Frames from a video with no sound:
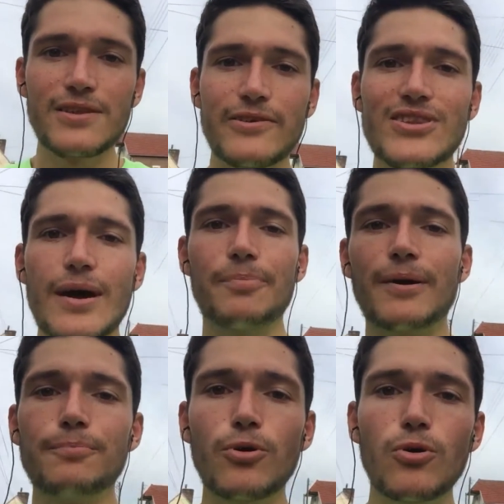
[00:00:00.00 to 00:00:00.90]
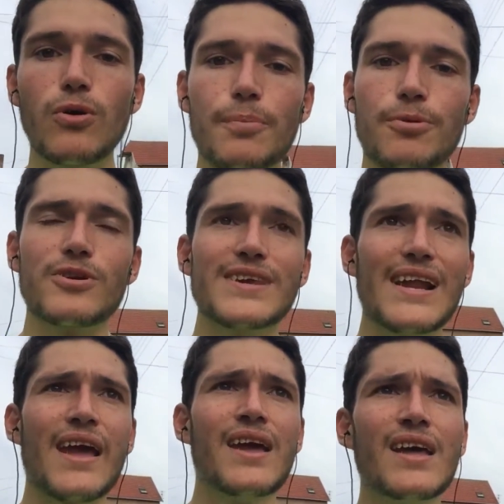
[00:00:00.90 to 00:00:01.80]
tant que t'as pas un pourquoi pour
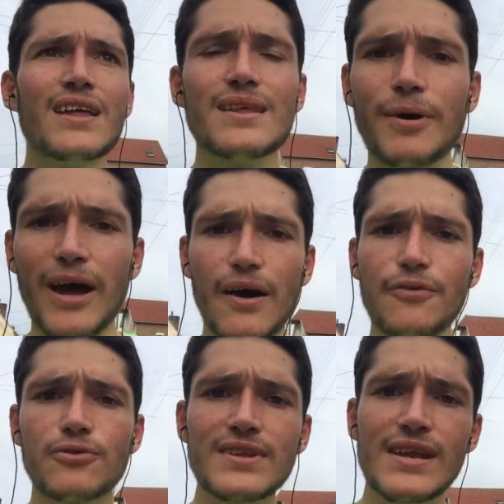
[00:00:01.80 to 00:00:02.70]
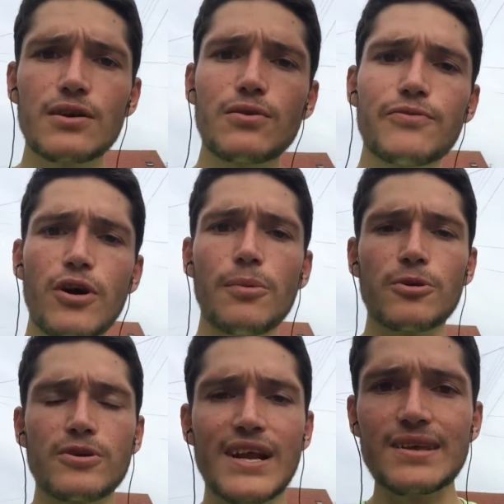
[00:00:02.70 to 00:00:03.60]
lequel tu es prêt à affronter l'inconfort,
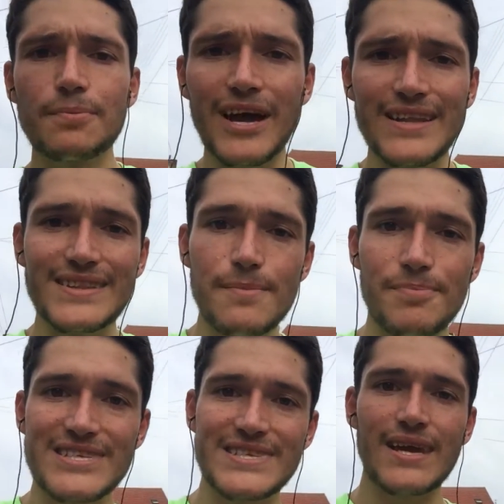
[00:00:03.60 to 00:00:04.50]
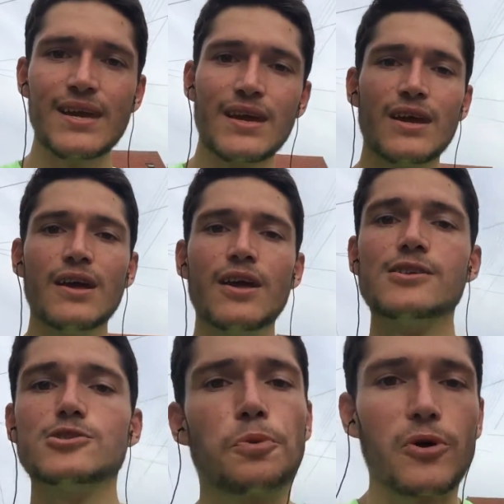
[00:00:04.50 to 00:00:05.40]
pour lequel tu es prêt à dépasser,
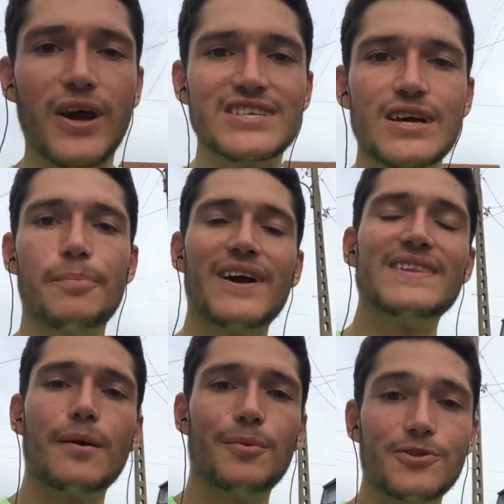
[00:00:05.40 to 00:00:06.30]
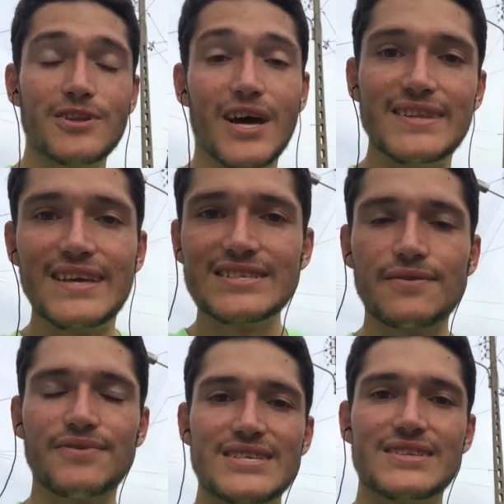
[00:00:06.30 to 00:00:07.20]
tu progresseras pas et t'abandonneras dès que
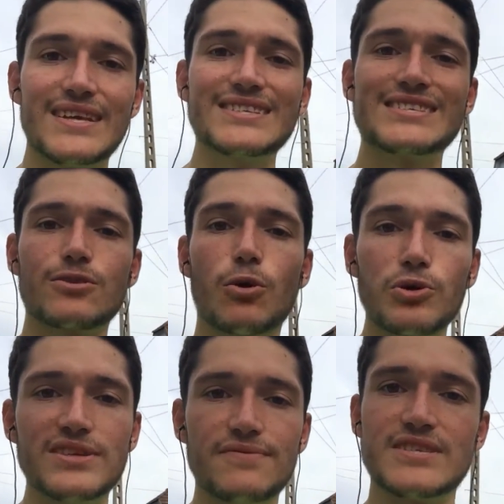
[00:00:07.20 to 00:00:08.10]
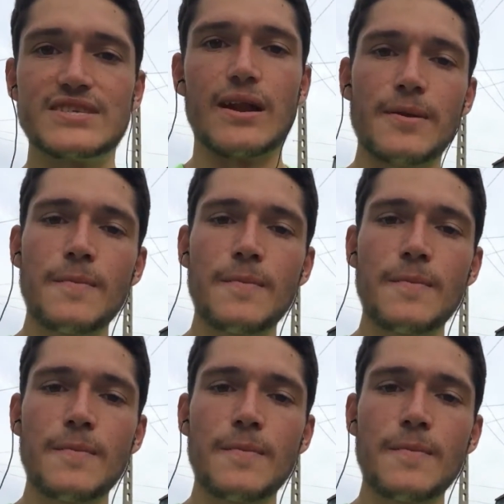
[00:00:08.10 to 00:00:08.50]
c'est trop difficile